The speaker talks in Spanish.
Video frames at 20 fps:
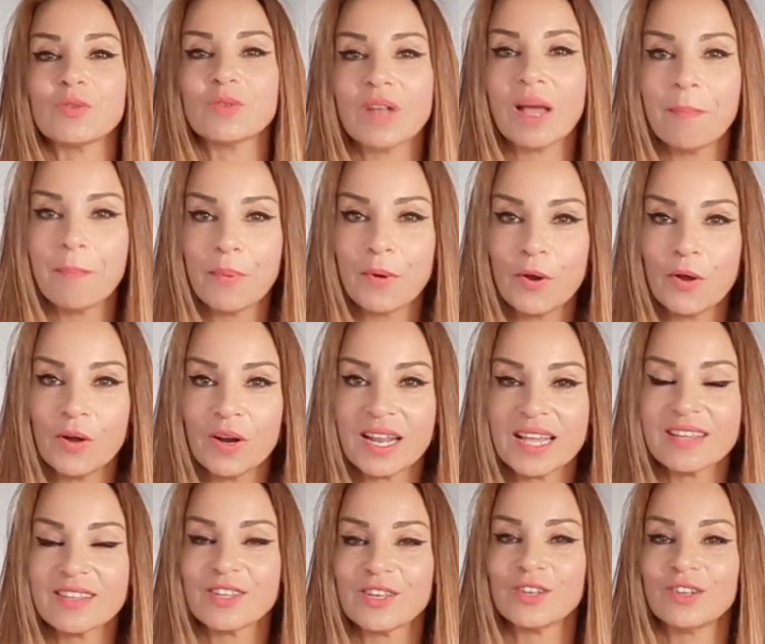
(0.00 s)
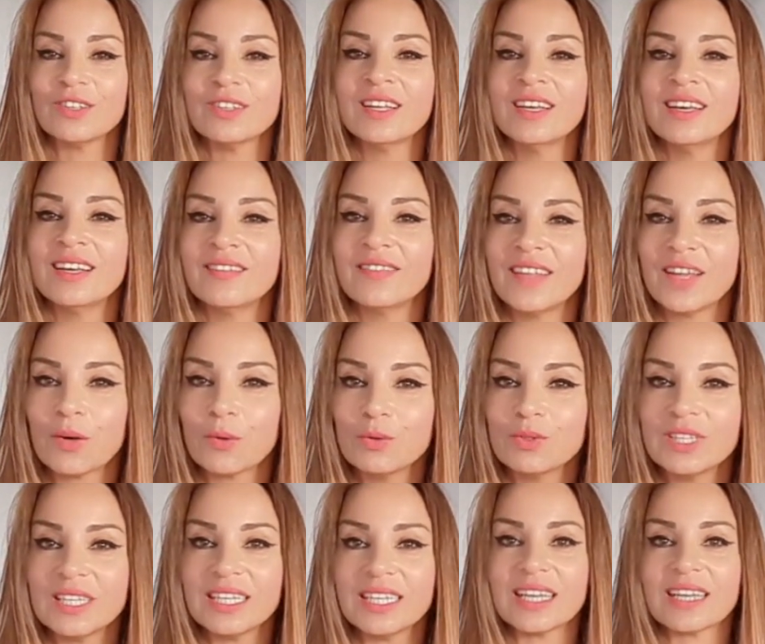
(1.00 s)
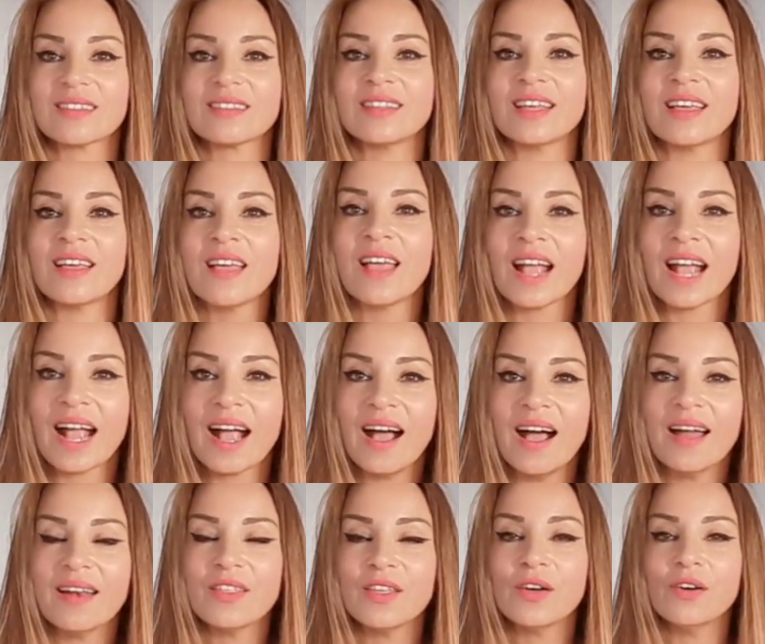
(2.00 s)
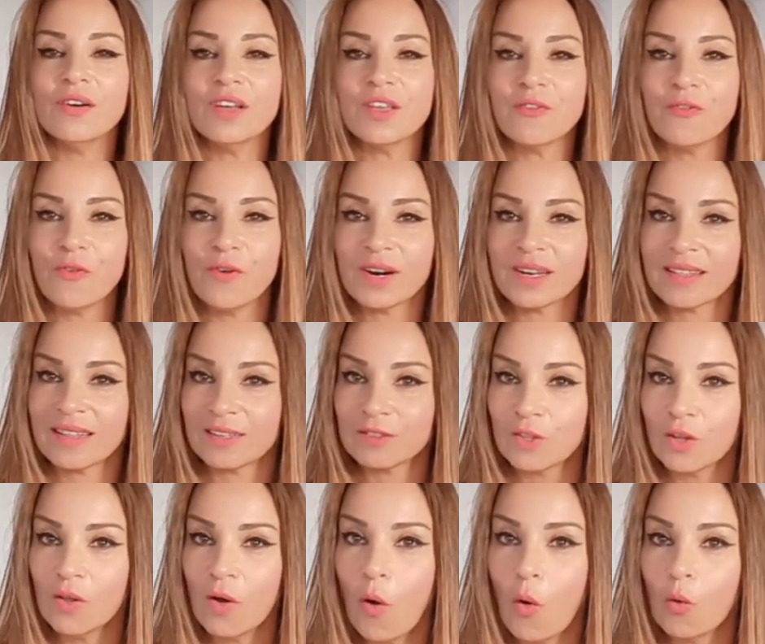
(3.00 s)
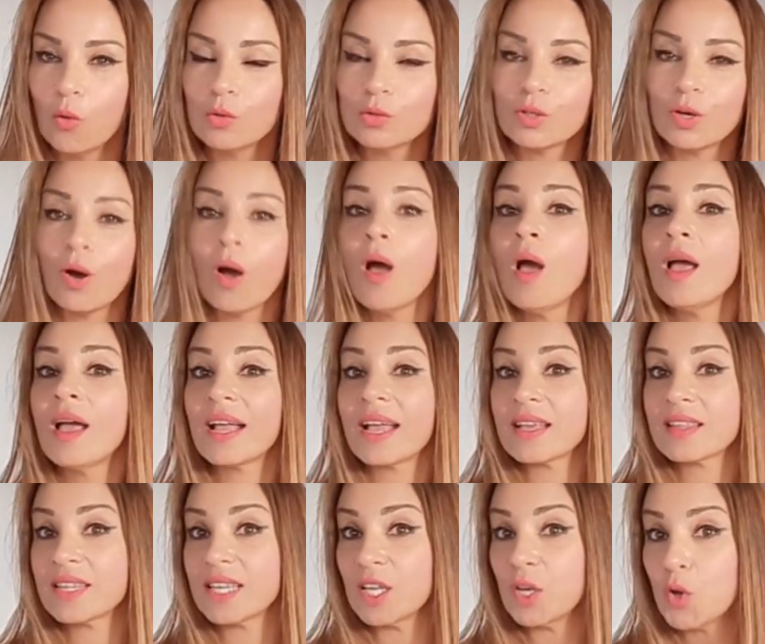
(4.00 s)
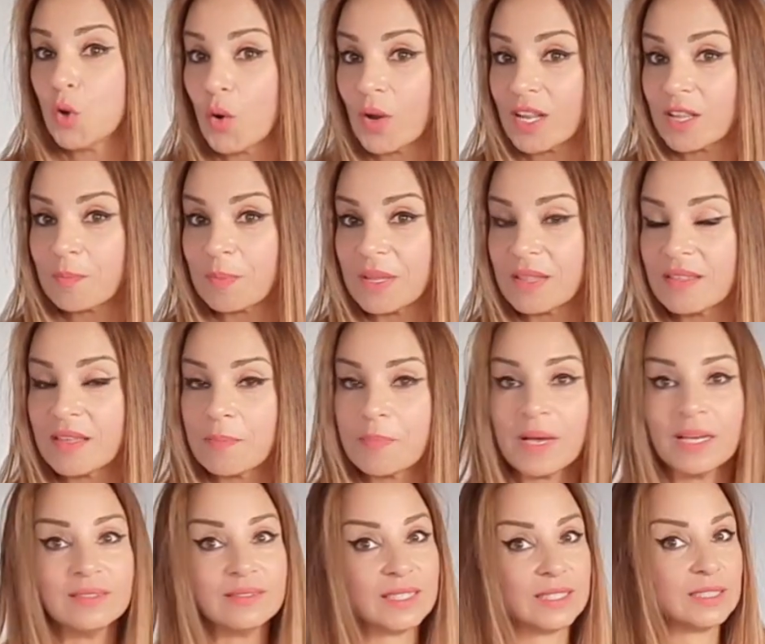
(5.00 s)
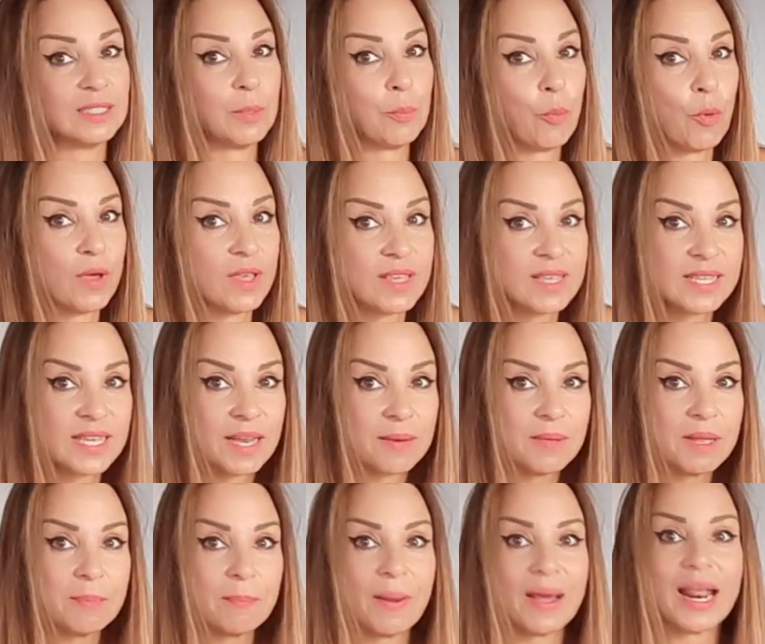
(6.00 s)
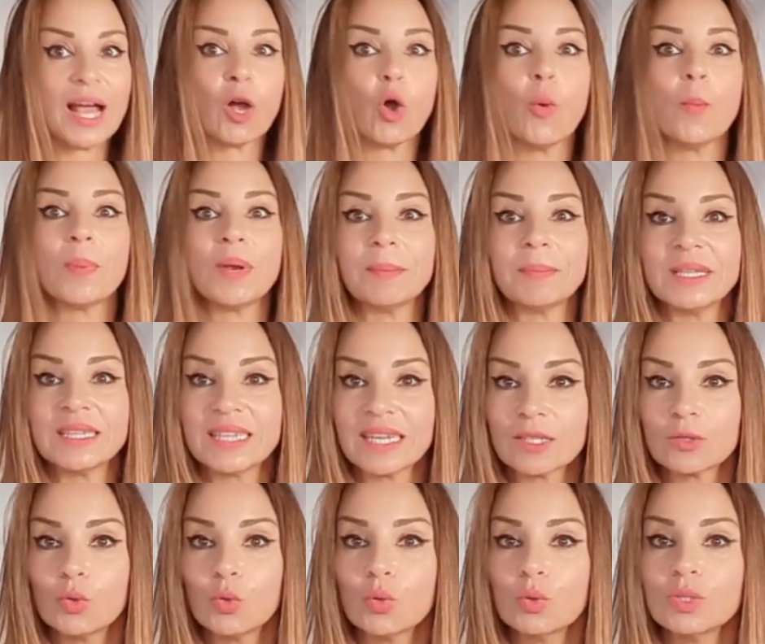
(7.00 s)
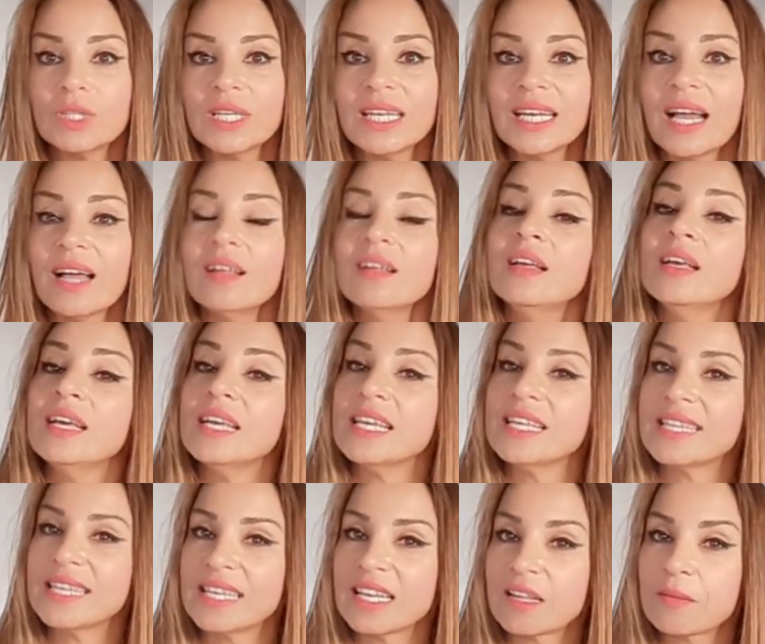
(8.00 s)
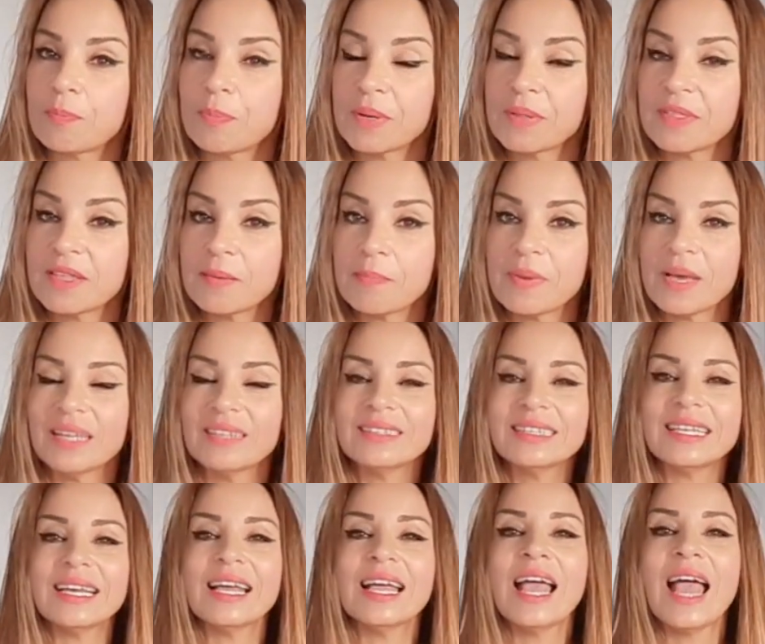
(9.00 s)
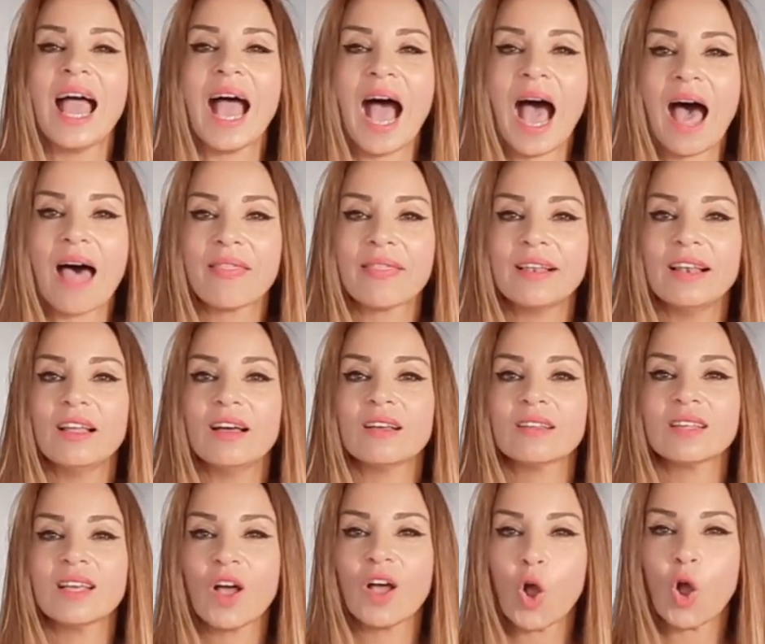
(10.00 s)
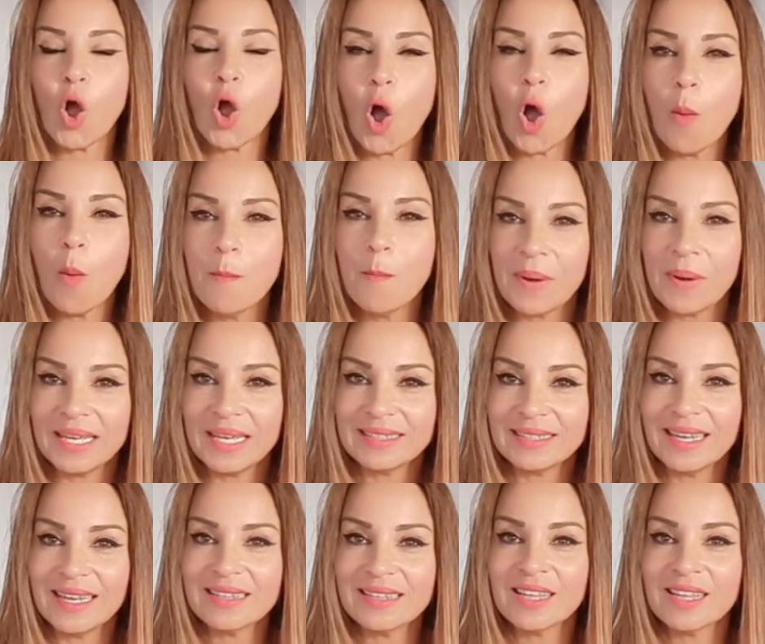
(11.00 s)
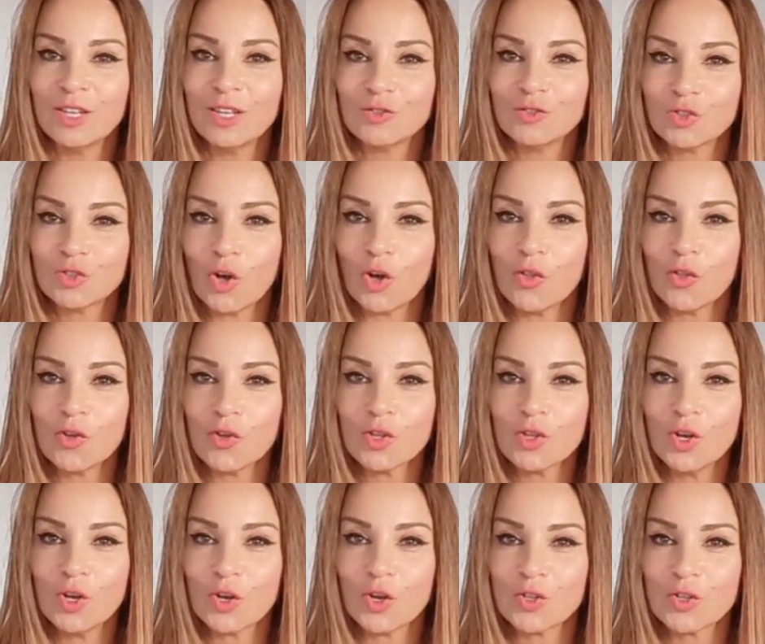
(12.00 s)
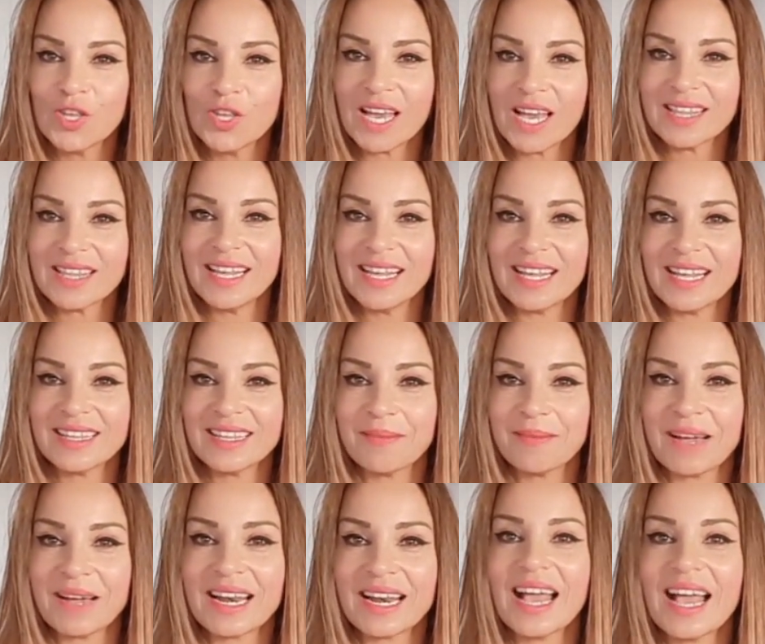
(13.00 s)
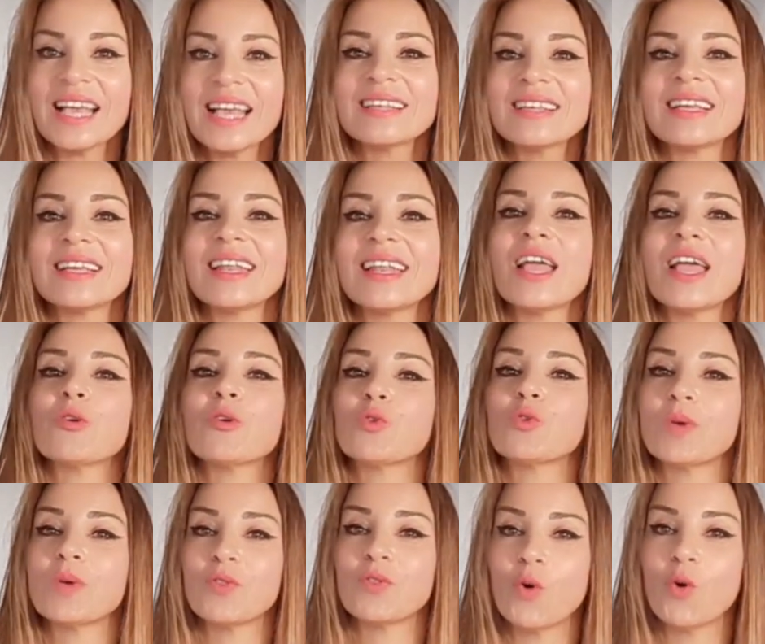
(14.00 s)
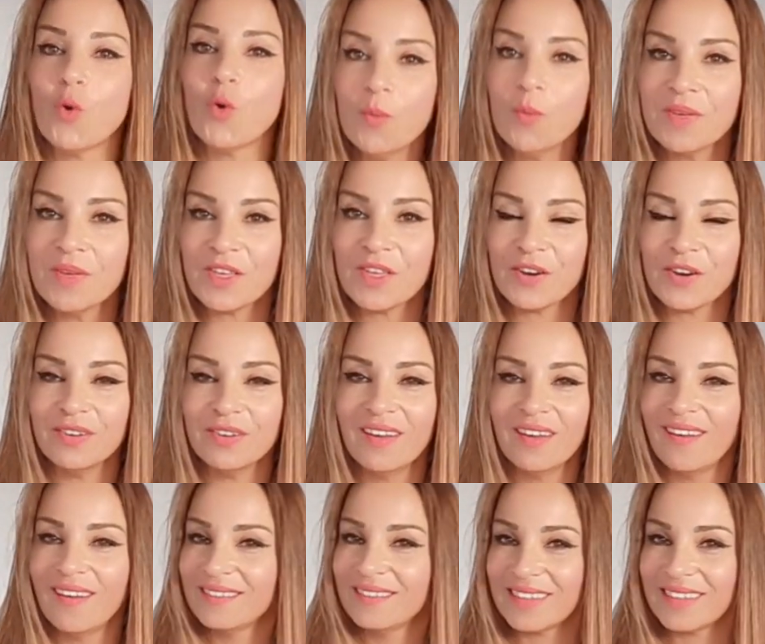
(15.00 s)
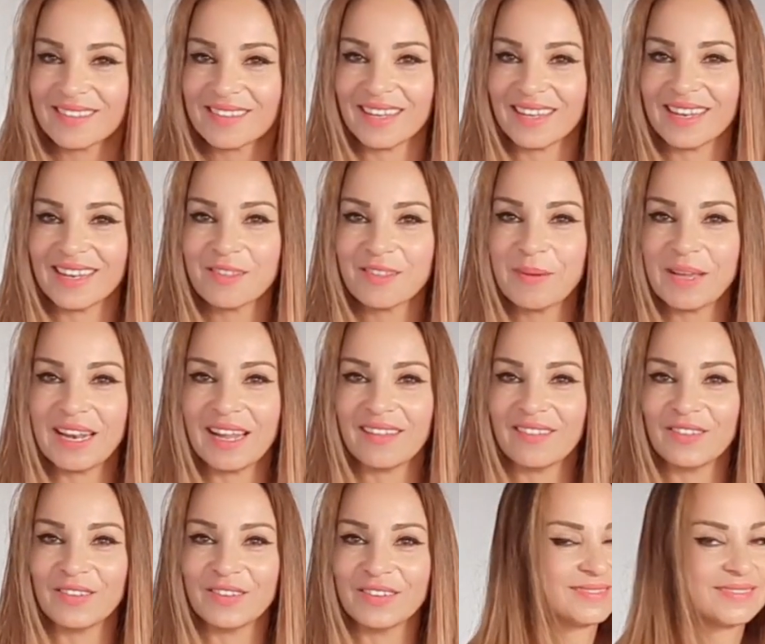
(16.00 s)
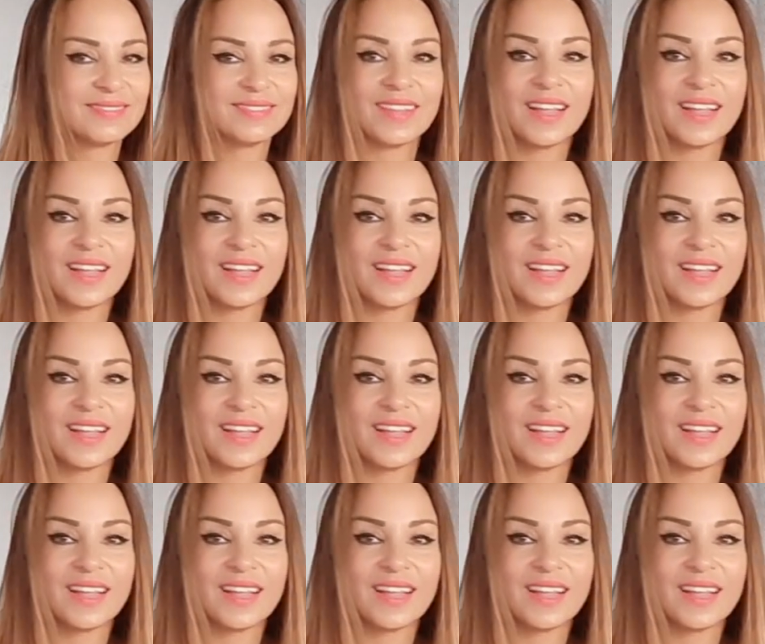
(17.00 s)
una progresión de rutinas de cardio y fuerza todo junto, que si no eres principiante te pueden servir para complementar tu rutina y si eres principiante, hazlas completas todos los días de la semana. Estaré subiendo un vídeo, te estaré esperando.